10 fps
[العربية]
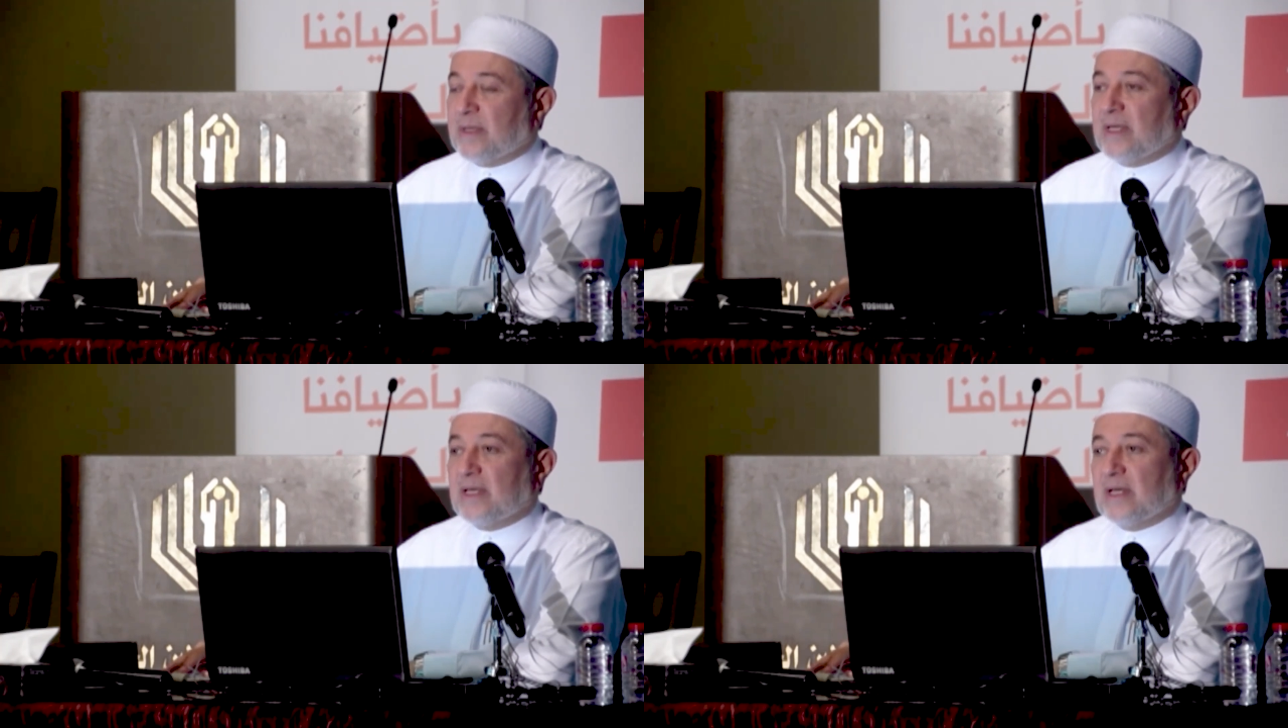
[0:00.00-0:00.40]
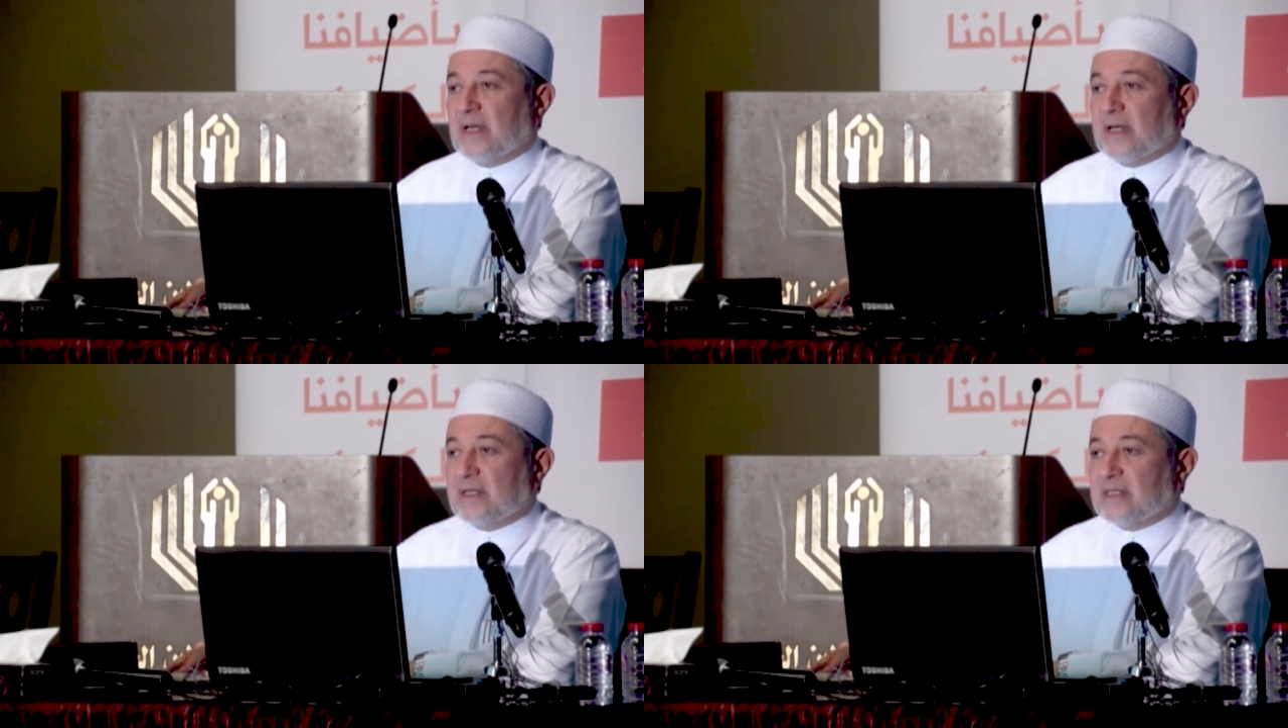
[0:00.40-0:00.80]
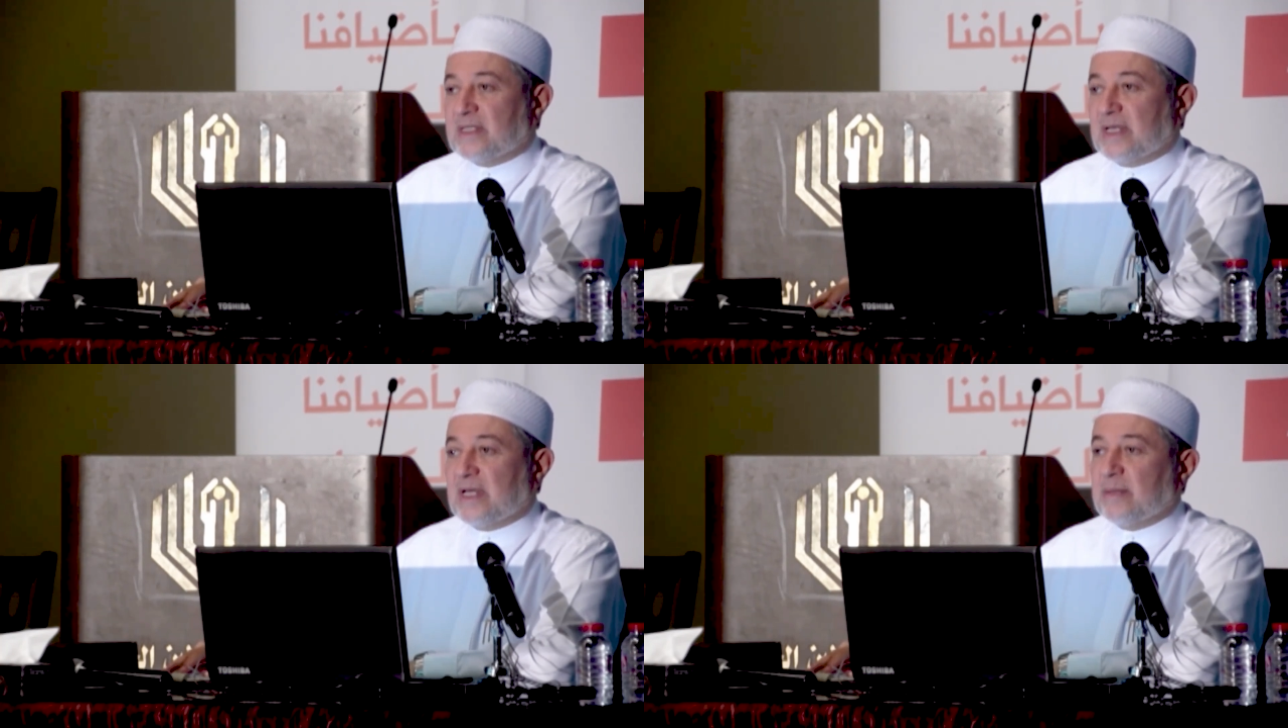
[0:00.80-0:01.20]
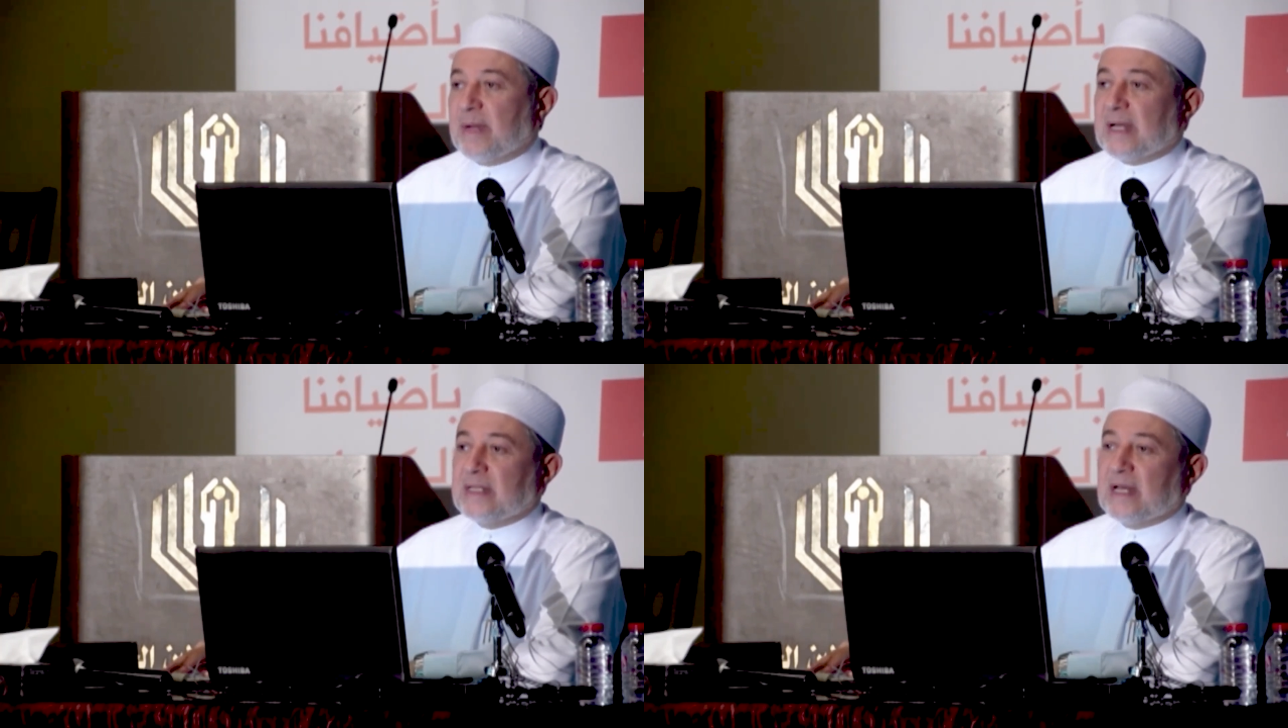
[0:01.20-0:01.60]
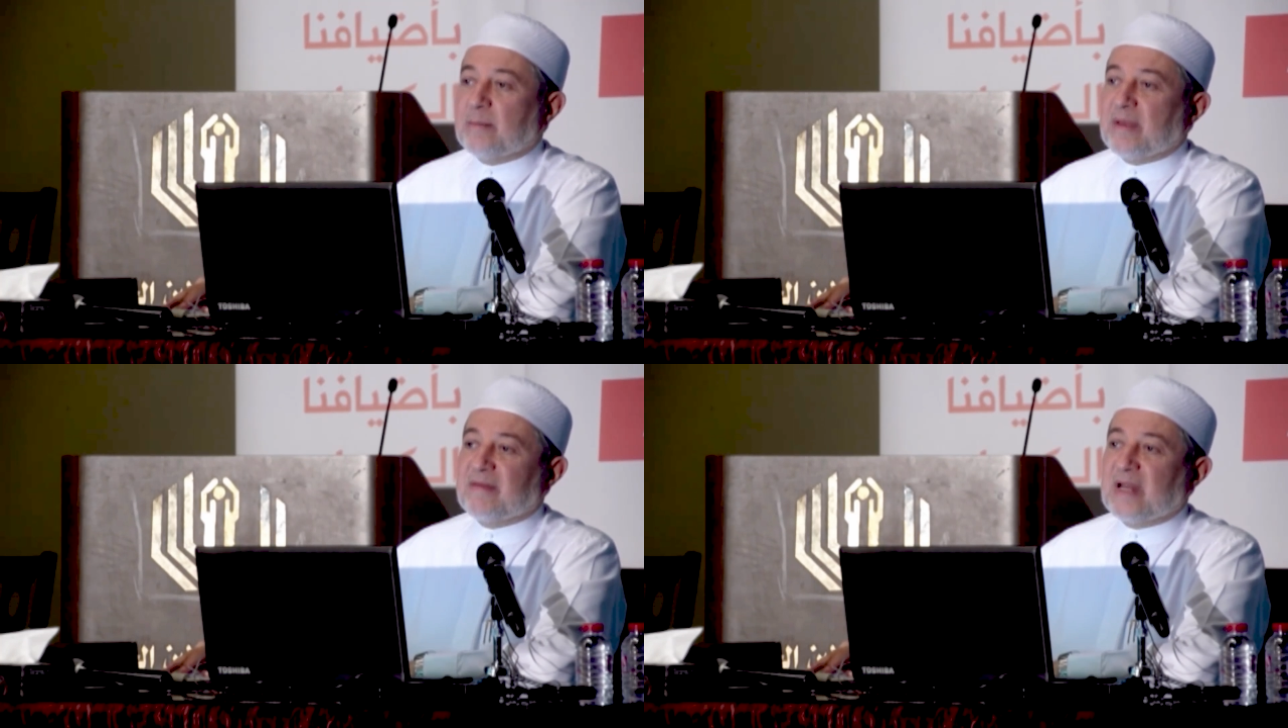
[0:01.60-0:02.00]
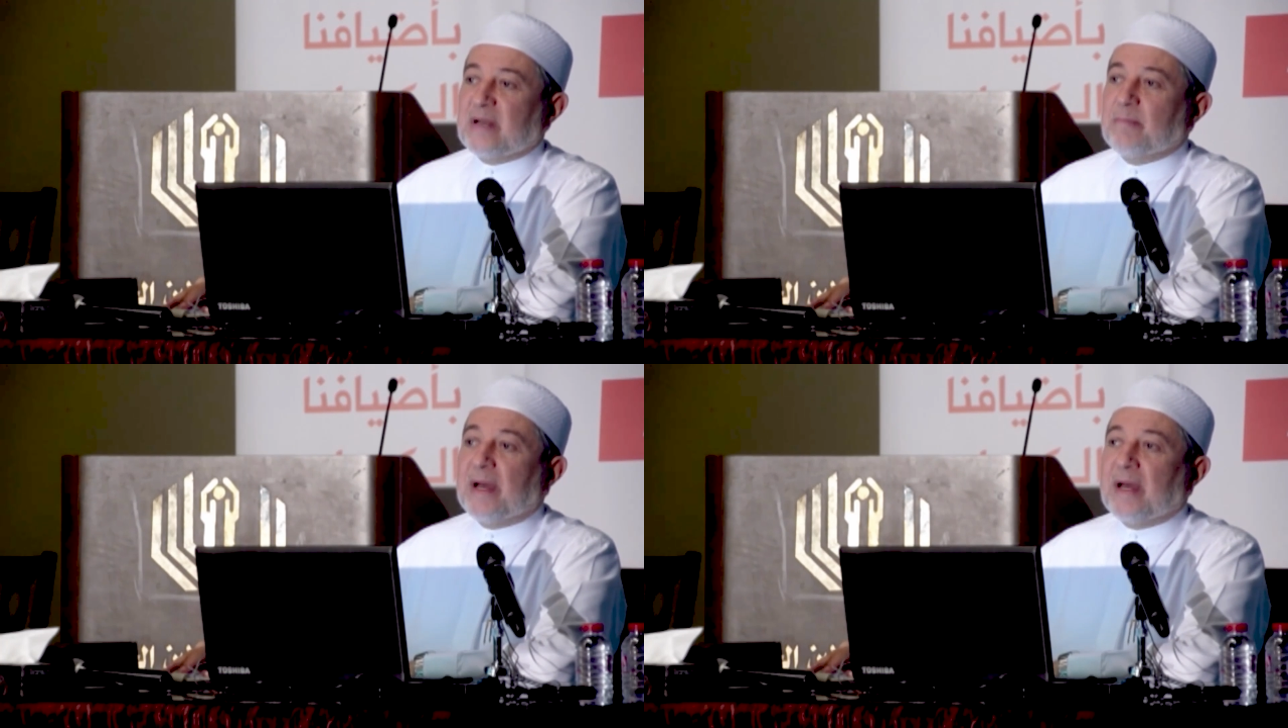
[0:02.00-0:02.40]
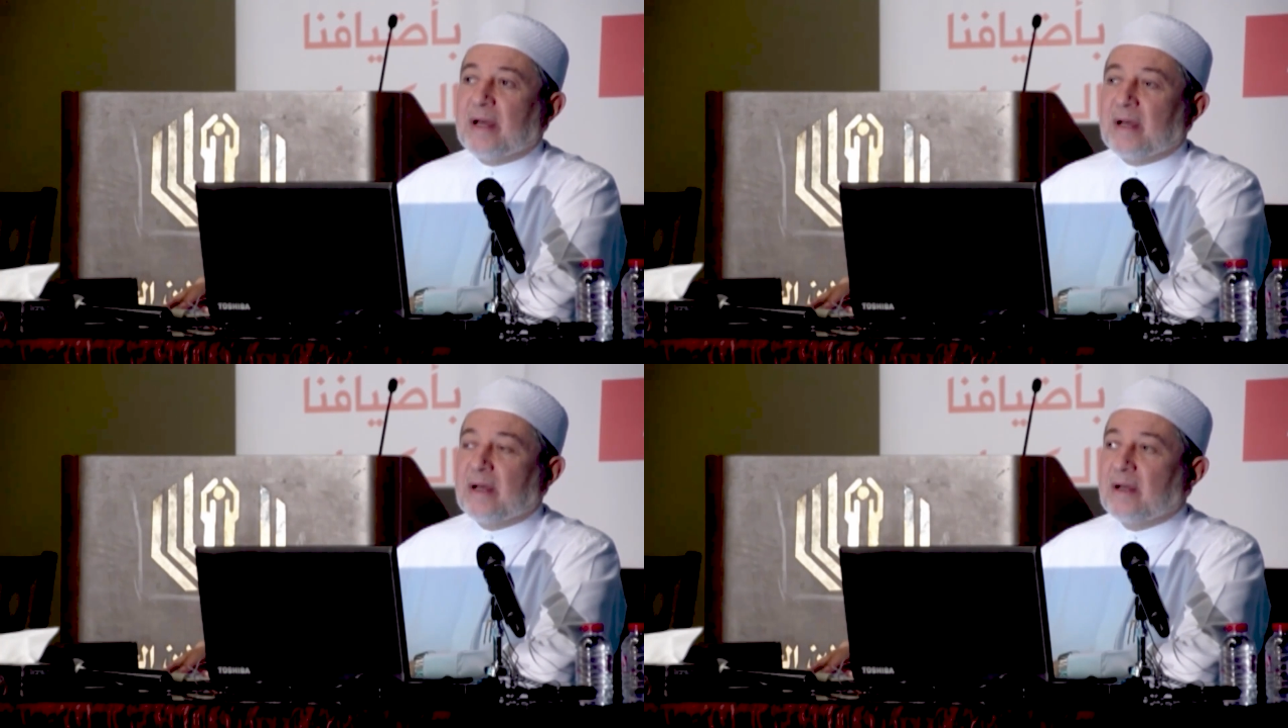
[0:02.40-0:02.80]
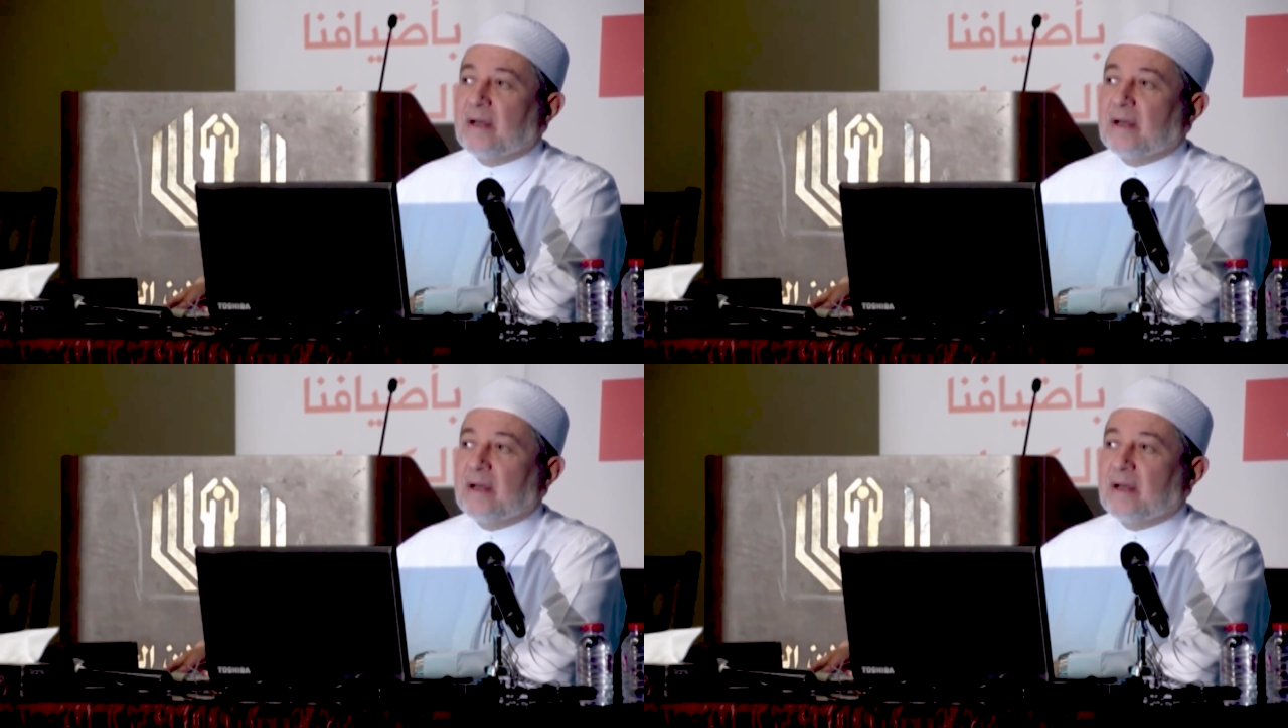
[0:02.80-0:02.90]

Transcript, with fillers: بسين بعدها مثلا باء